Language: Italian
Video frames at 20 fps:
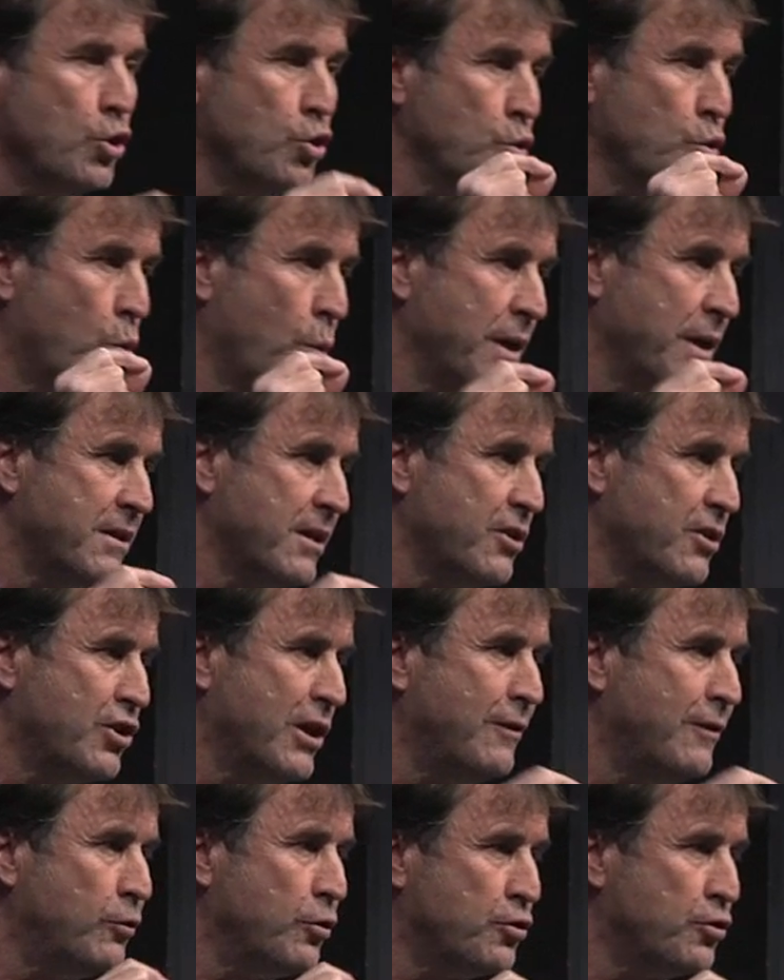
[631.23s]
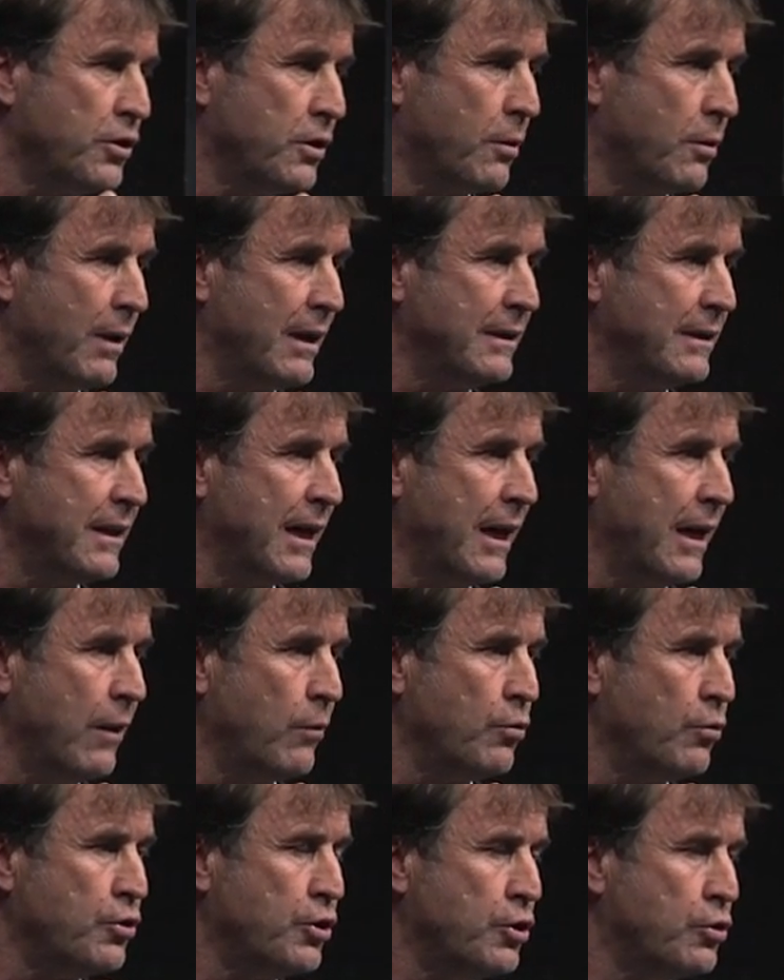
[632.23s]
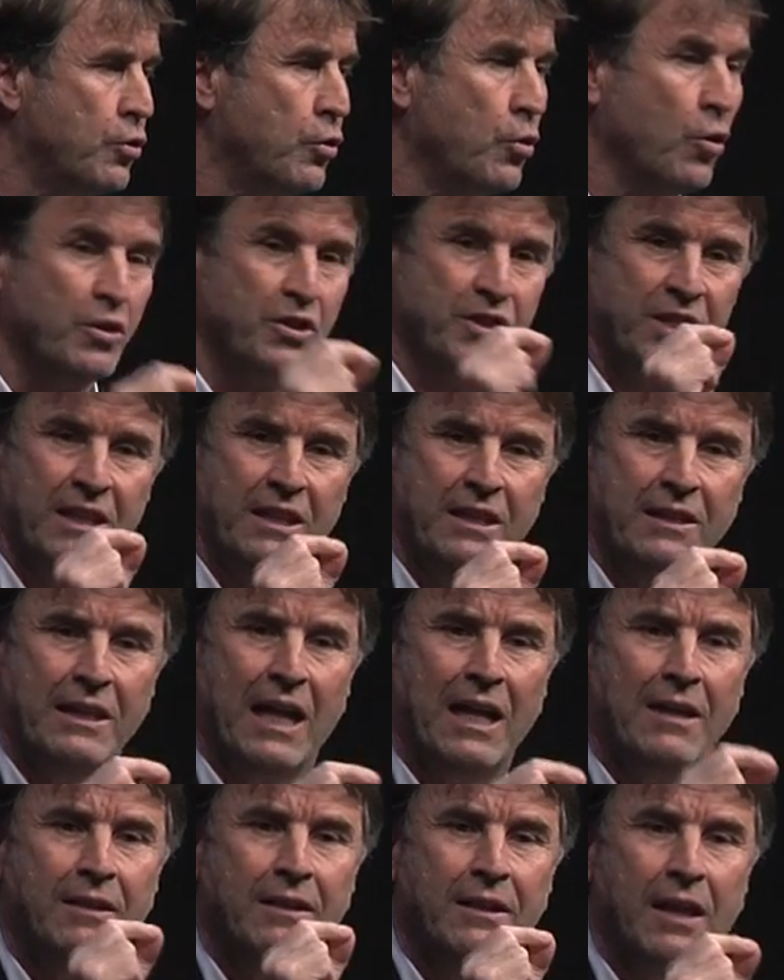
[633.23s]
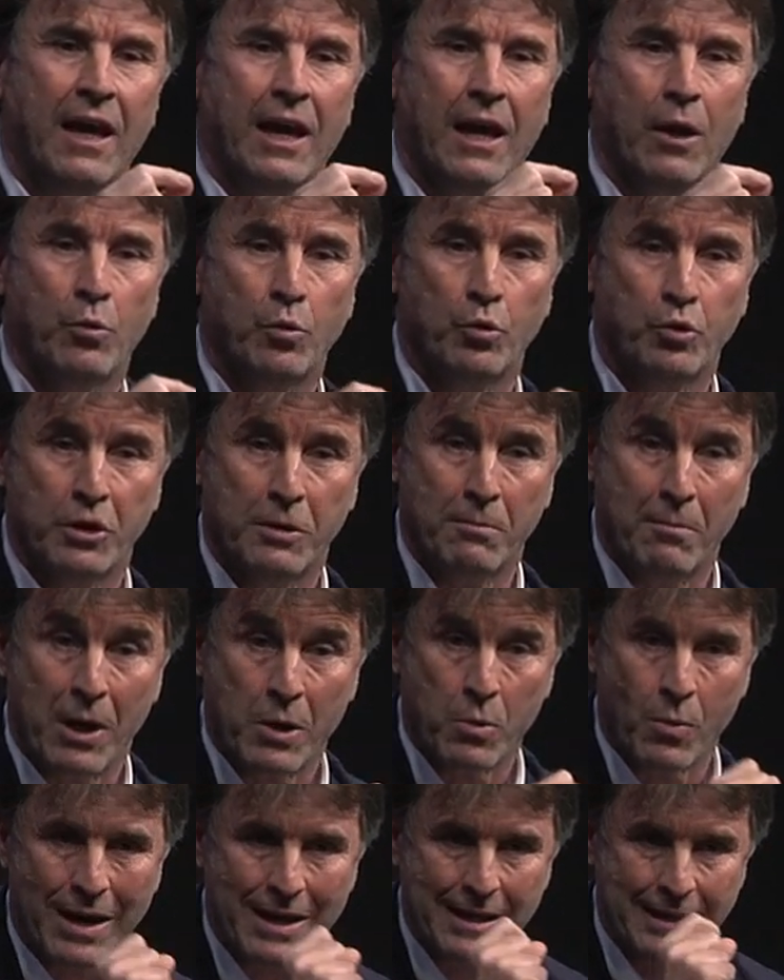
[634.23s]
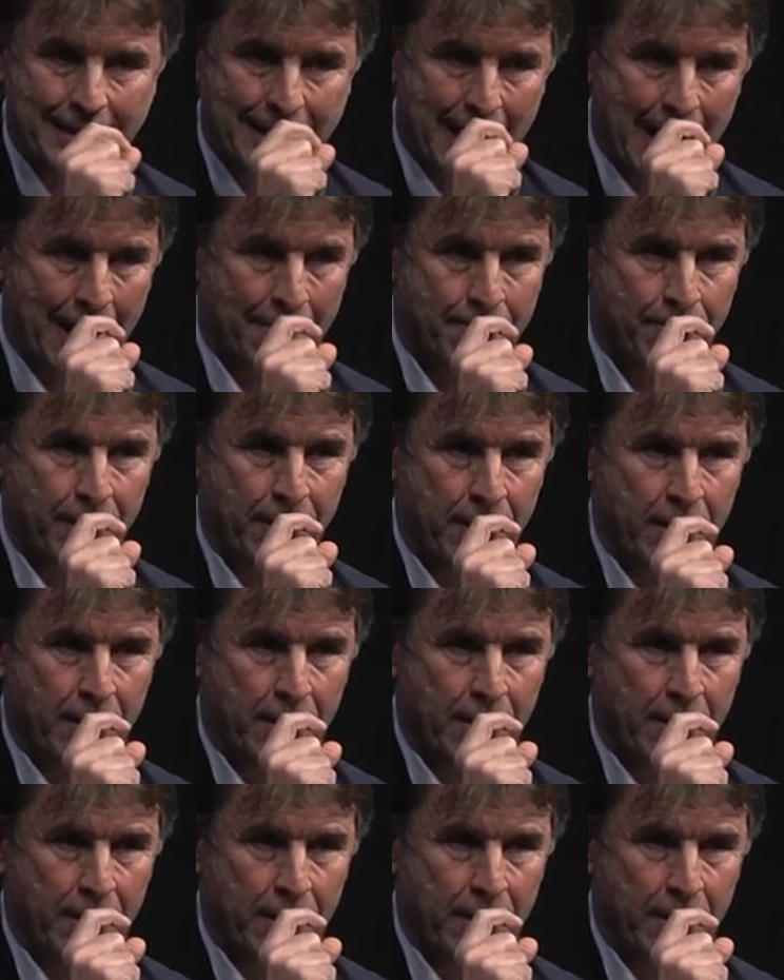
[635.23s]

su quei 350 euro ci sono 70 euro di manualità.